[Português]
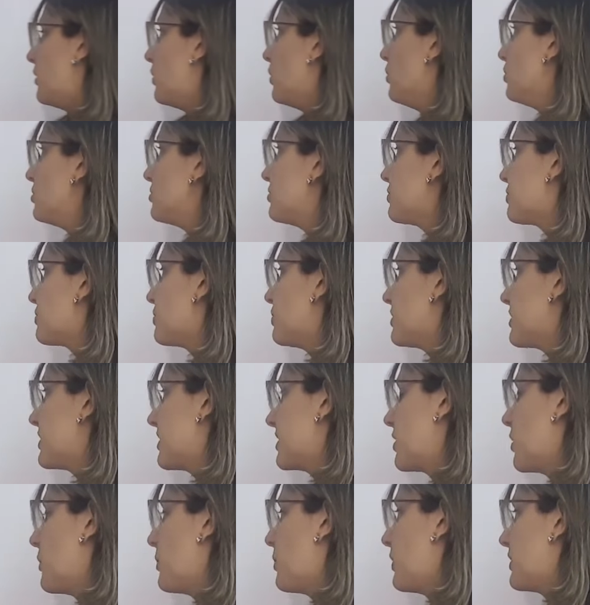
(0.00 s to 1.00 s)
um
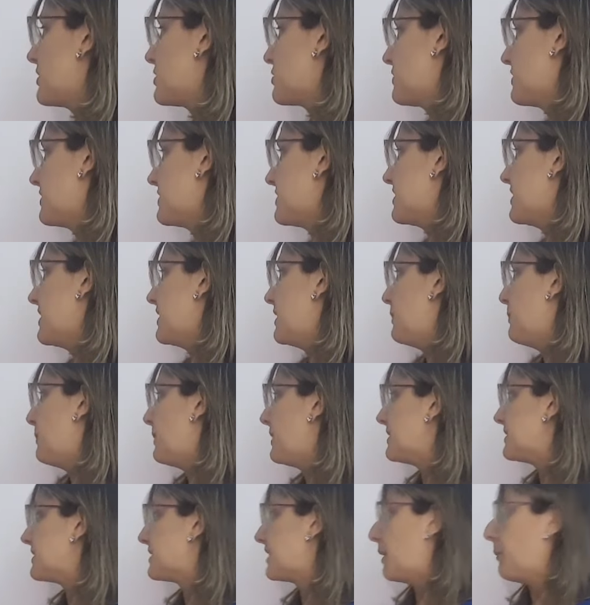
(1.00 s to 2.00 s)
truque que eu posso fazer é
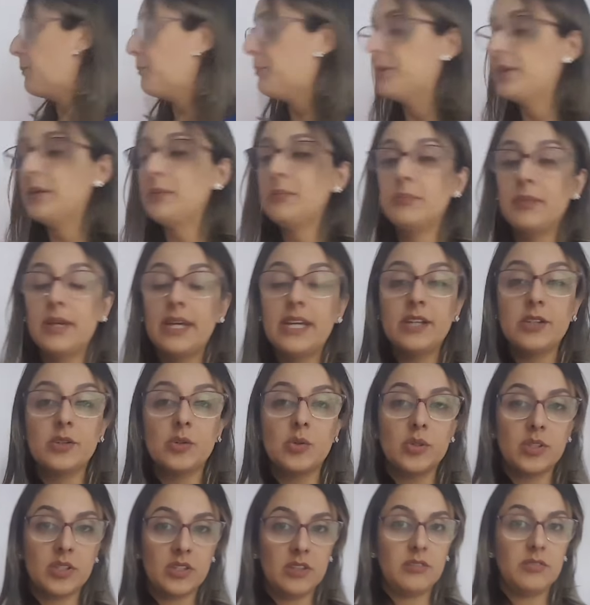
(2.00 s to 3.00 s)
pensar
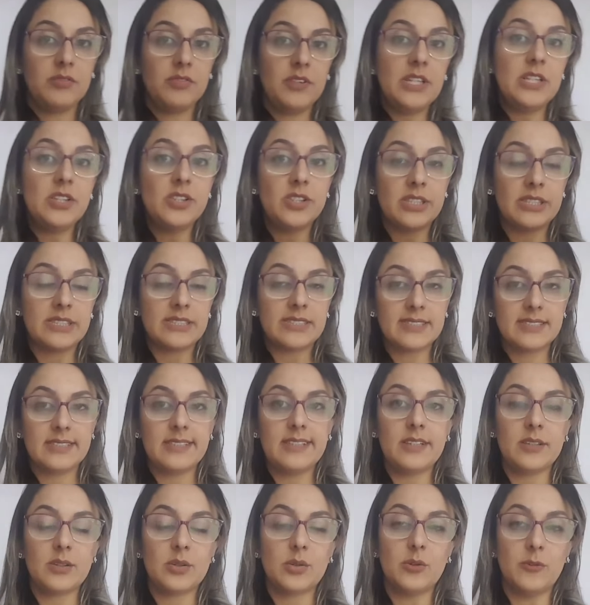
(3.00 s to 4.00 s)
primeiro que
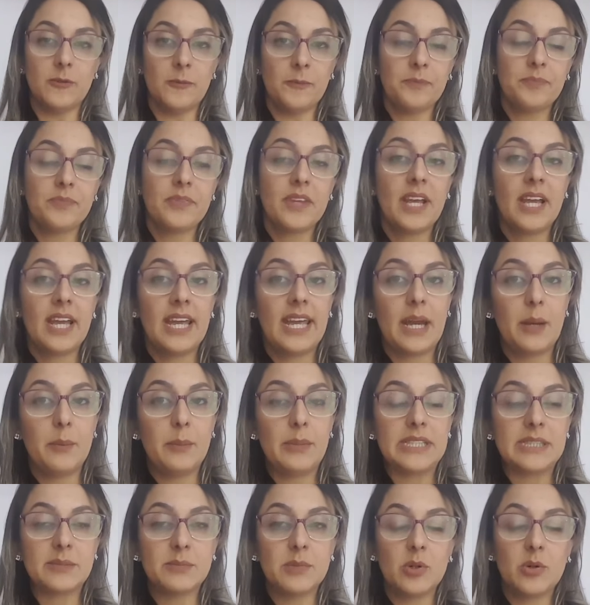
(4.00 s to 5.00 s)
25 é a
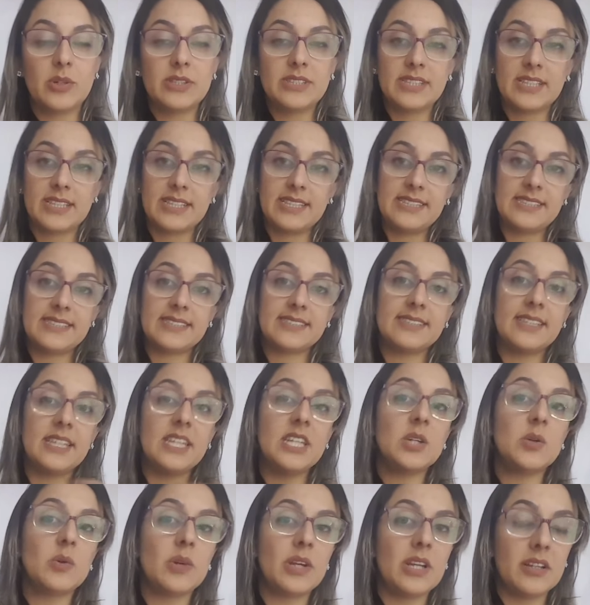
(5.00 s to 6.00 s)
mesma coisa que
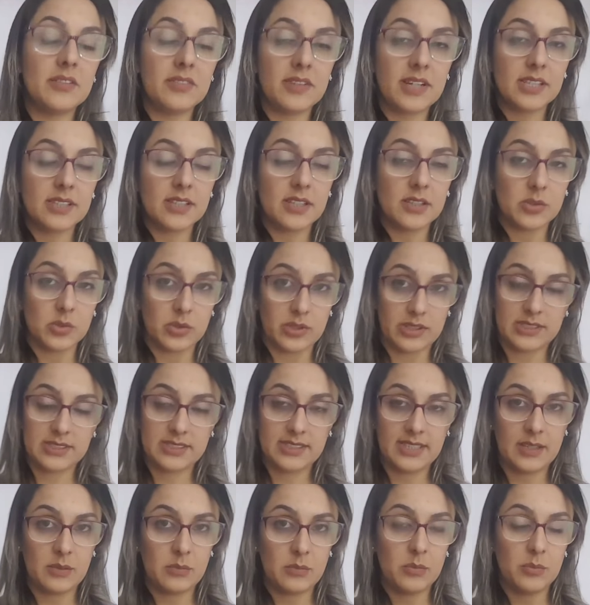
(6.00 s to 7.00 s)
5 elevado a
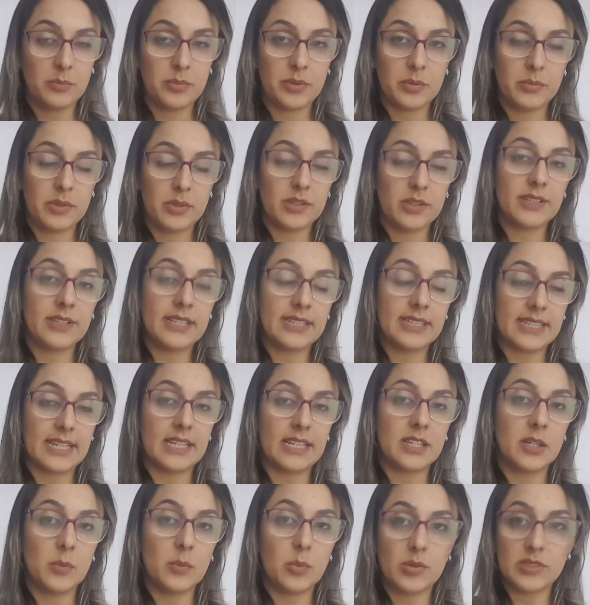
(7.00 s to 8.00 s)
2. É um primeiro
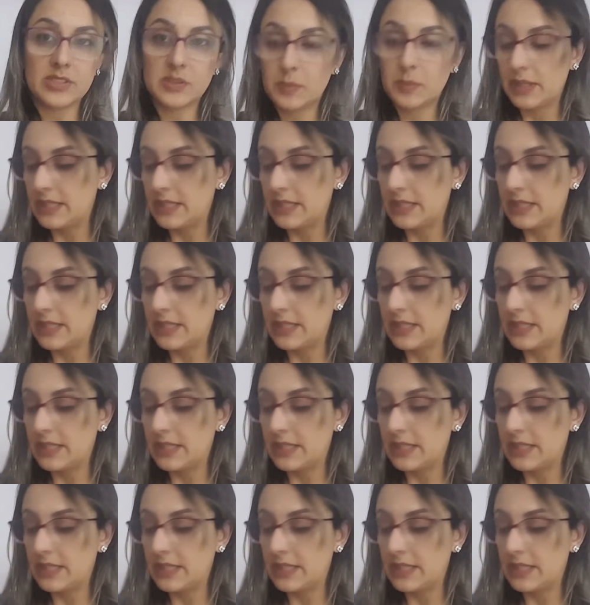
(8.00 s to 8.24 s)
detalhe que eu posso